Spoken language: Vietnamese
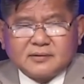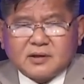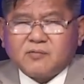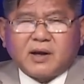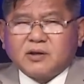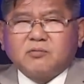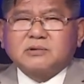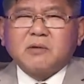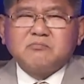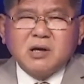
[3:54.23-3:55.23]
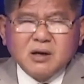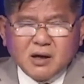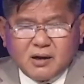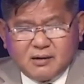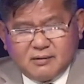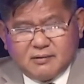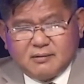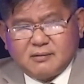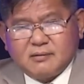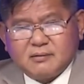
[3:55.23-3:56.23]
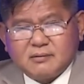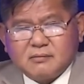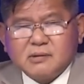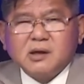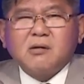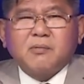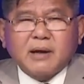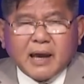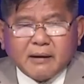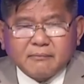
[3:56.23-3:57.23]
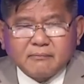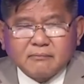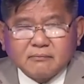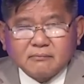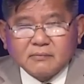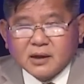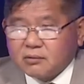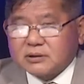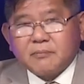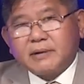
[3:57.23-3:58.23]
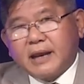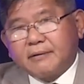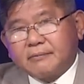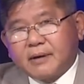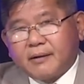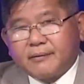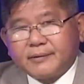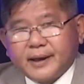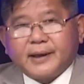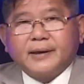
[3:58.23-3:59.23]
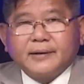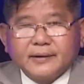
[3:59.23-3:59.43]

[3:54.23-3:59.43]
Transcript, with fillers: chứ không phải như ông Trump hứa hứa không có làm ông Trump nghe vậy ông bảo hey